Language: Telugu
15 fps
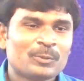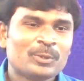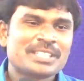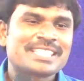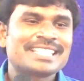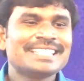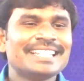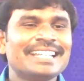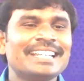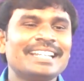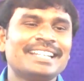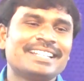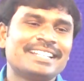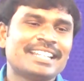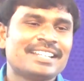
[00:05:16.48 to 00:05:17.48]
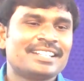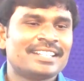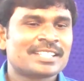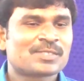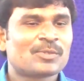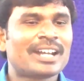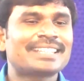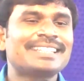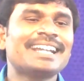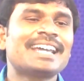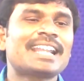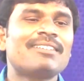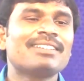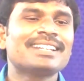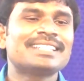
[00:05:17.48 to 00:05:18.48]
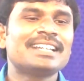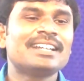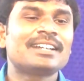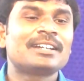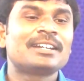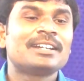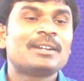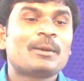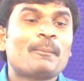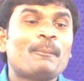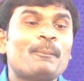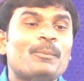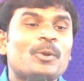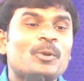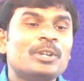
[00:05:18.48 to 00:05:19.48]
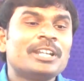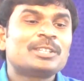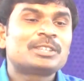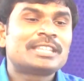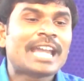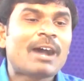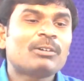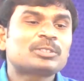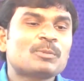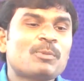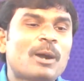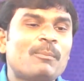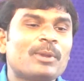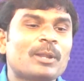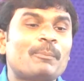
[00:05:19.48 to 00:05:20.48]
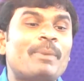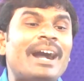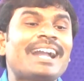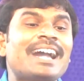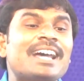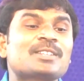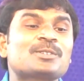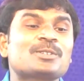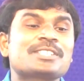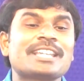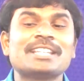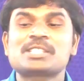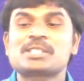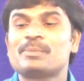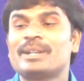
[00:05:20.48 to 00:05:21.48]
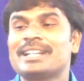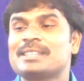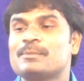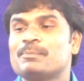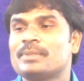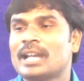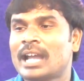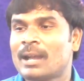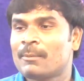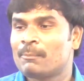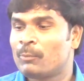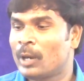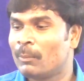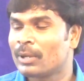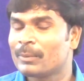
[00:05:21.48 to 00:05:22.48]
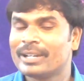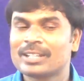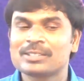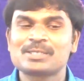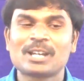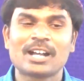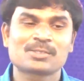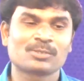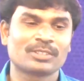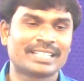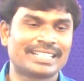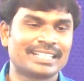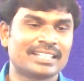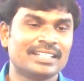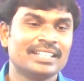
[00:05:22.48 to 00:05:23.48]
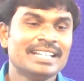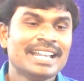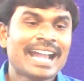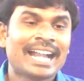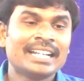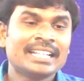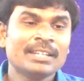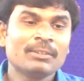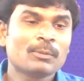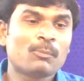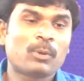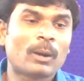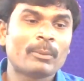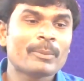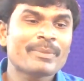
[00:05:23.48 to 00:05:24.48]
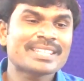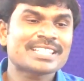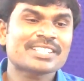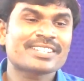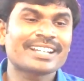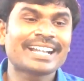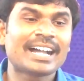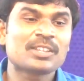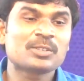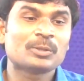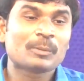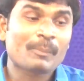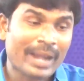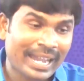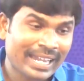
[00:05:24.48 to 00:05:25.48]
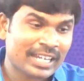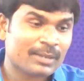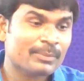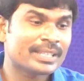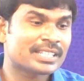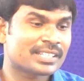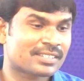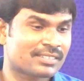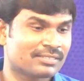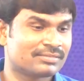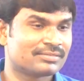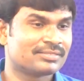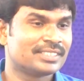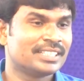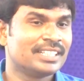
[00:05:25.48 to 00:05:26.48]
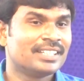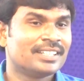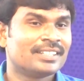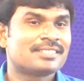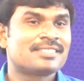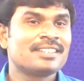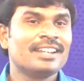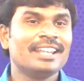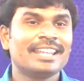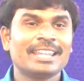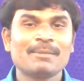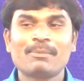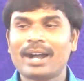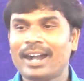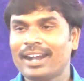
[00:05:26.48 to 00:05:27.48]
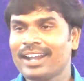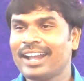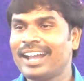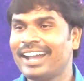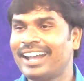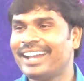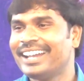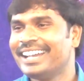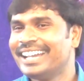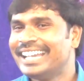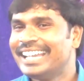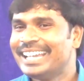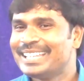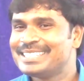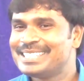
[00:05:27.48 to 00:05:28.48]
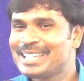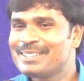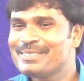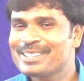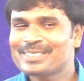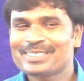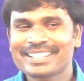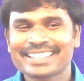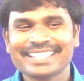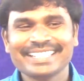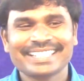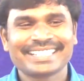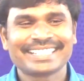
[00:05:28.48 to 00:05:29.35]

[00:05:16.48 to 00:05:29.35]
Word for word: వచ్చింది నేను స్వార్థంగా రావాలి కదా కొన్ని దేవత బొమ్మలు బంగారంతో చేయించబడిన బొమ్మలు దాచుకుందా దాచుకుందంట అంటే ఇవి బొమ్మ మీద ఇష్టం కాదు బంగారం మీద ఇష్టం ఆ స్త్రీలకి బాగా దేని మీద ఉంటుంది